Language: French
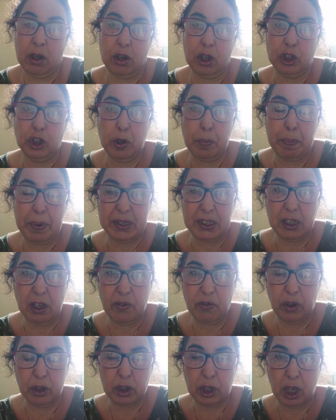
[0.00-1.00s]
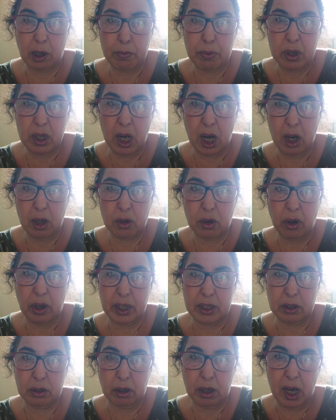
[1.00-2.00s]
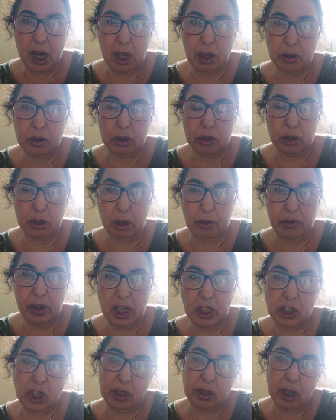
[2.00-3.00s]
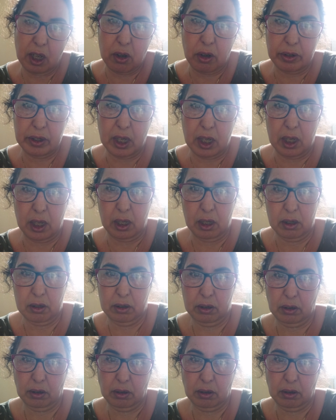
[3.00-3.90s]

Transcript: Quand je suis passé devant le tribunal correctionnel de Turville, j'ai été condamné.